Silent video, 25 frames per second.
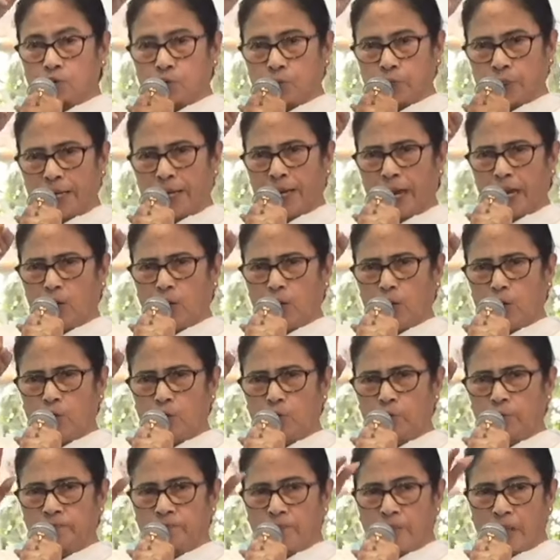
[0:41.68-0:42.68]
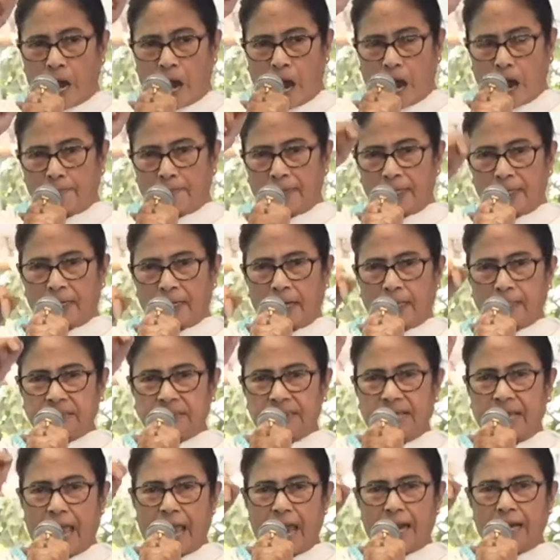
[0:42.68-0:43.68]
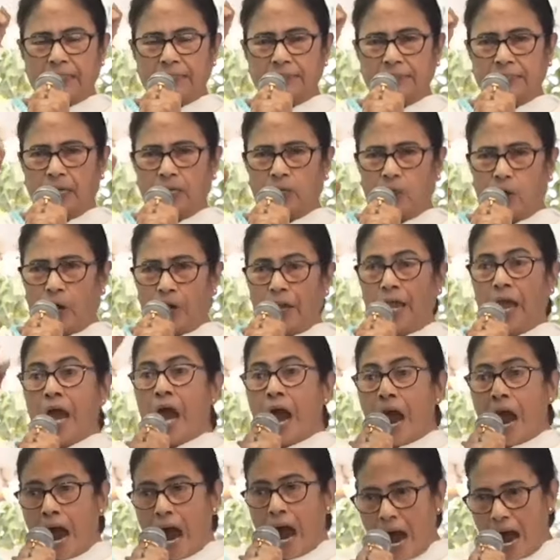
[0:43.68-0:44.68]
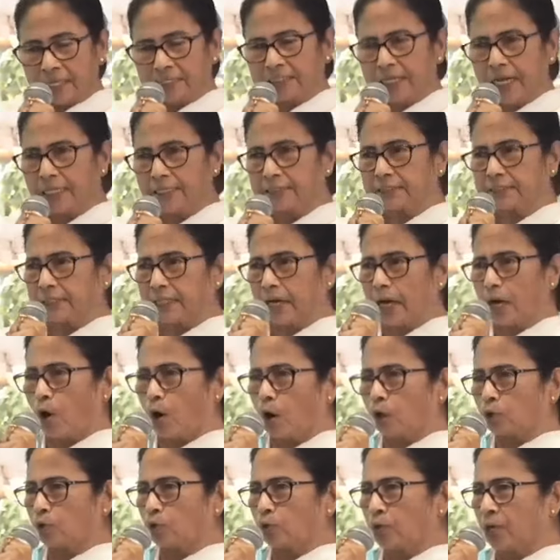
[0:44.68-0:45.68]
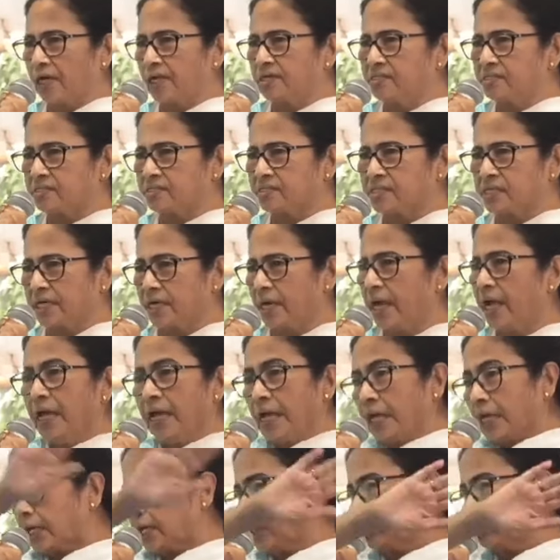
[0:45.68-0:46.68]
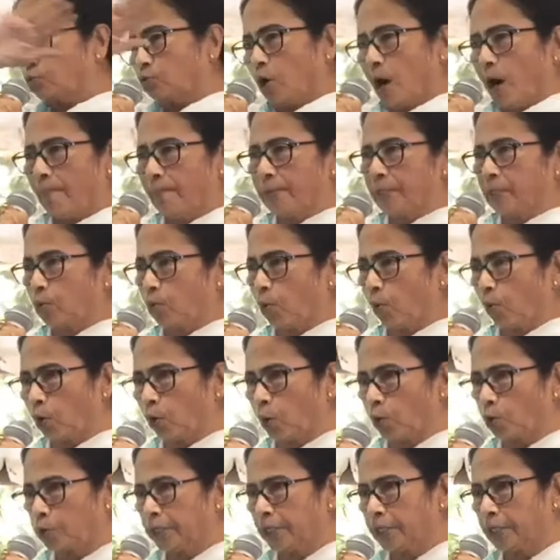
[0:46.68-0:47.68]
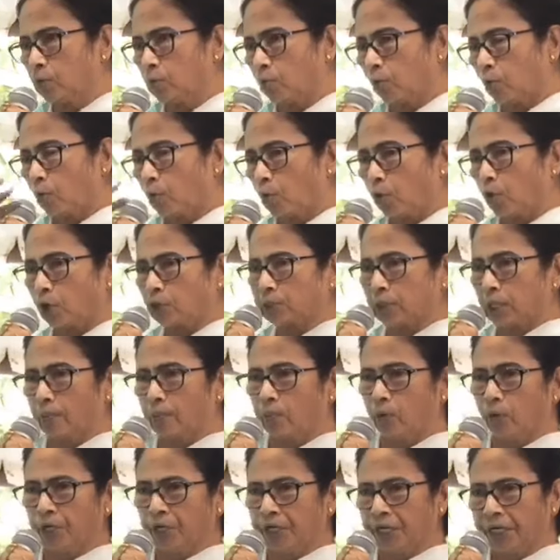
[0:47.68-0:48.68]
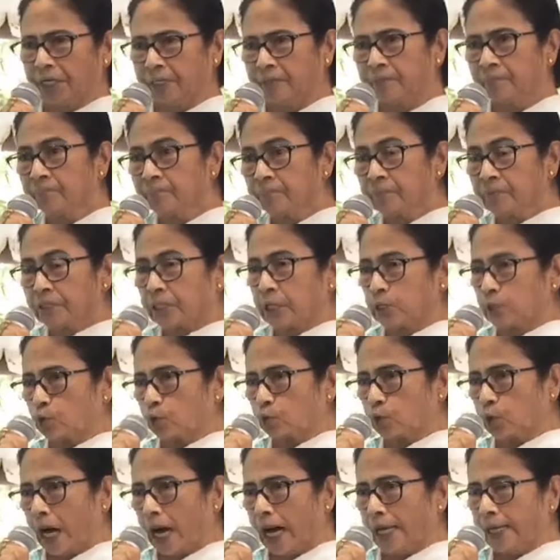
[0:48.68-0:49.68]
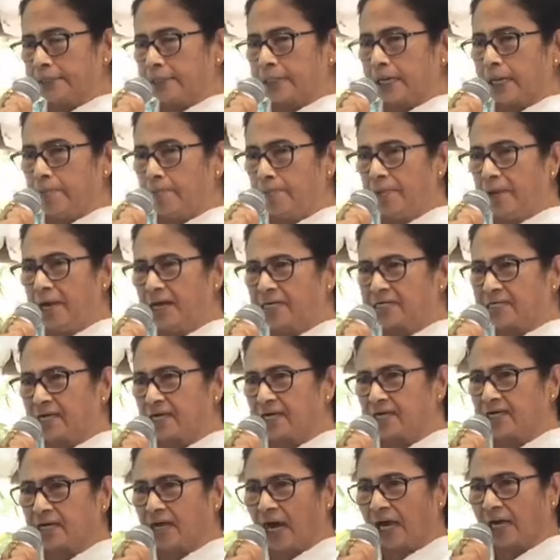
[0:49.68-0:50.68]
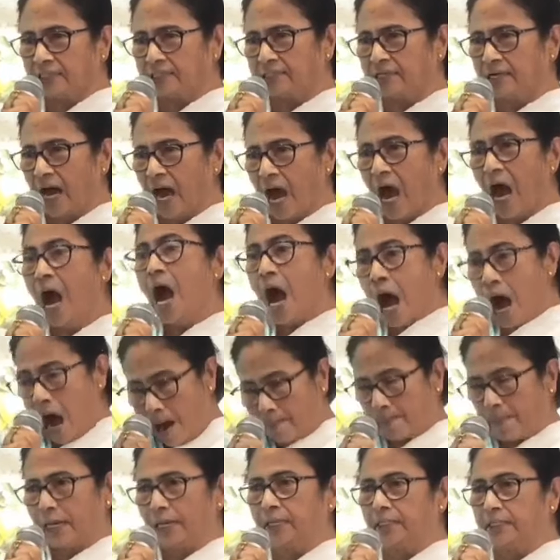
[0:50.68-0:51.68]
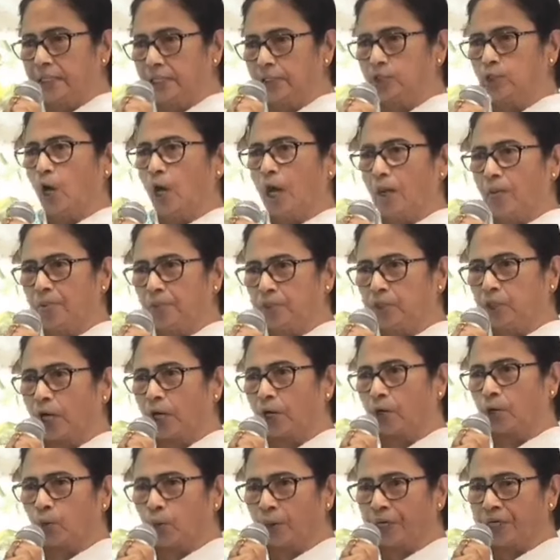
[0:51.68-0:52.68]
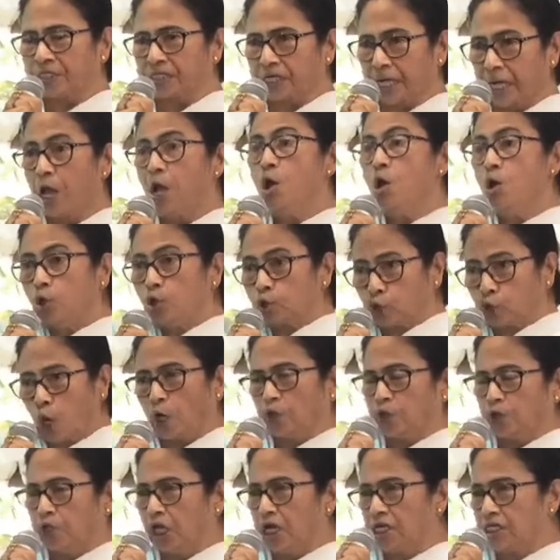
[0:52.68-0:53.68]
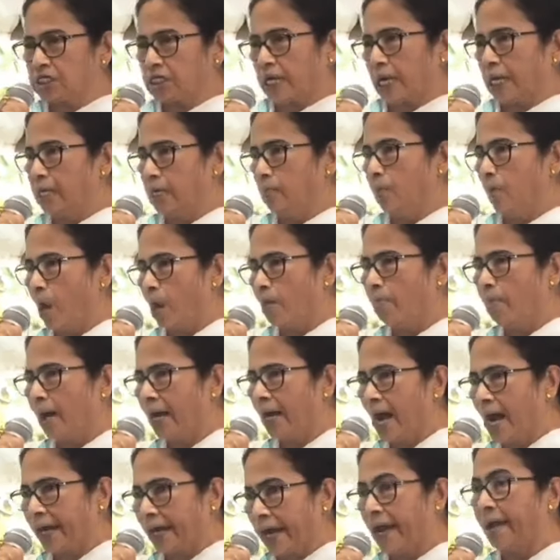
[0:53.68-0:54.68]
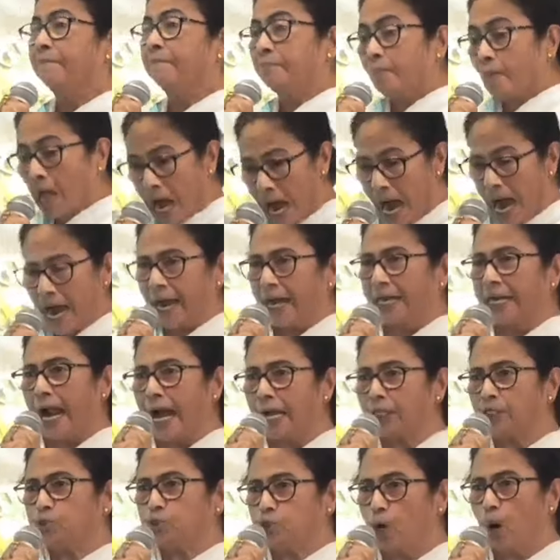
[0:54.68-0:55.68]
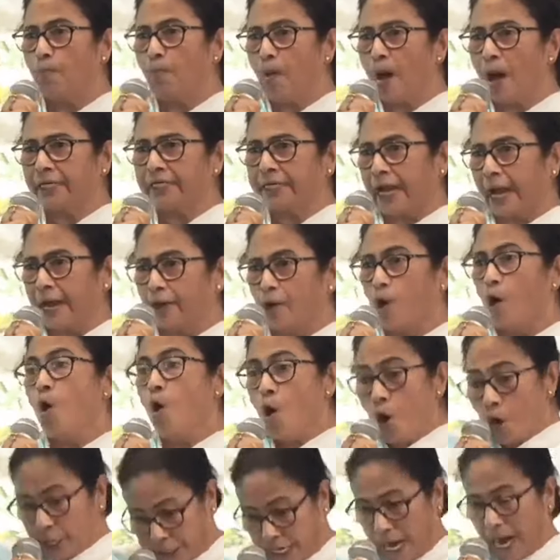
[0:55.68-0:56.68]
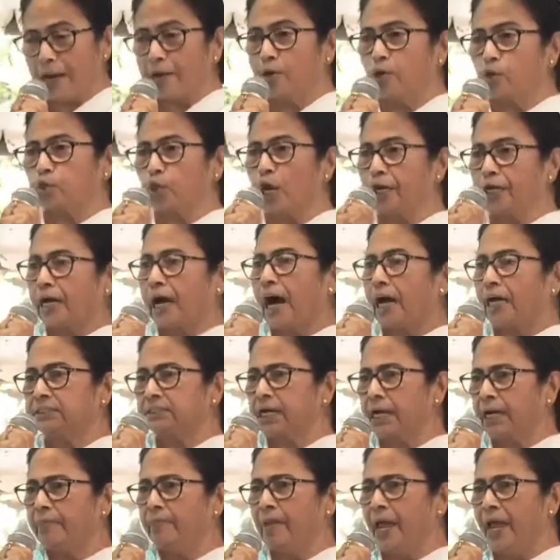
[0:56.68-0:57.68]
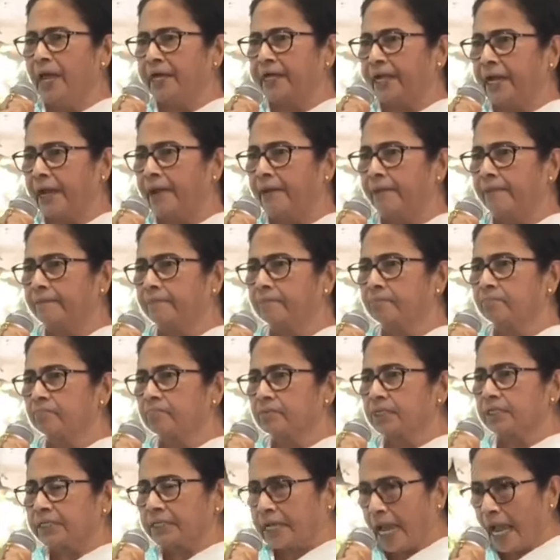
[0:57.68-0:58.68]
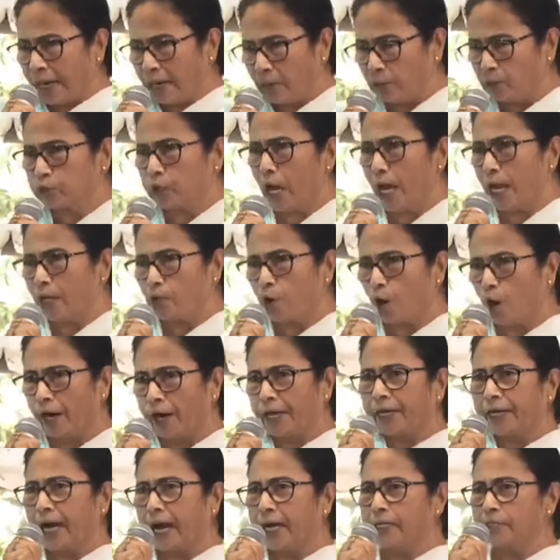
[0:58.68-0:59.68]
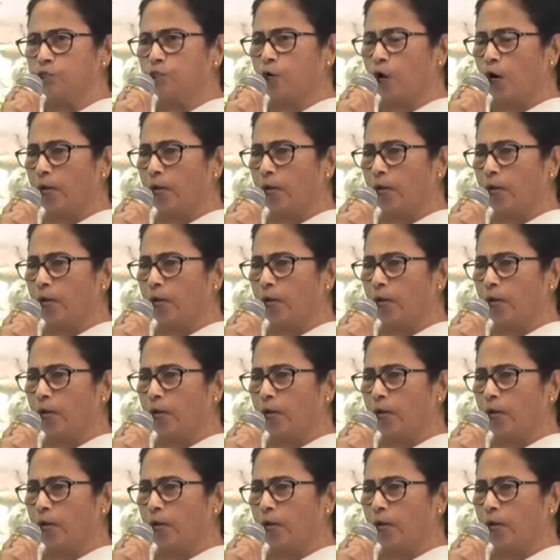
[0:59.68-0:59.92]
শুনে রাখুন আমার কাছে একটা নয় হাজারটা ঘটনা এসছে কিন্তু আমি কোনো দিন কোনো কথা বলিনি কিন্তু কালকে মেয়েটির কান্না আমার হৃদয়ে বিদারণ হয়েছে সন্দেশকালী বলবার আগে আগে রাজ্যপাল কেন কেন তার কাজের মেয়েকে কেন তার ঘরে কাজ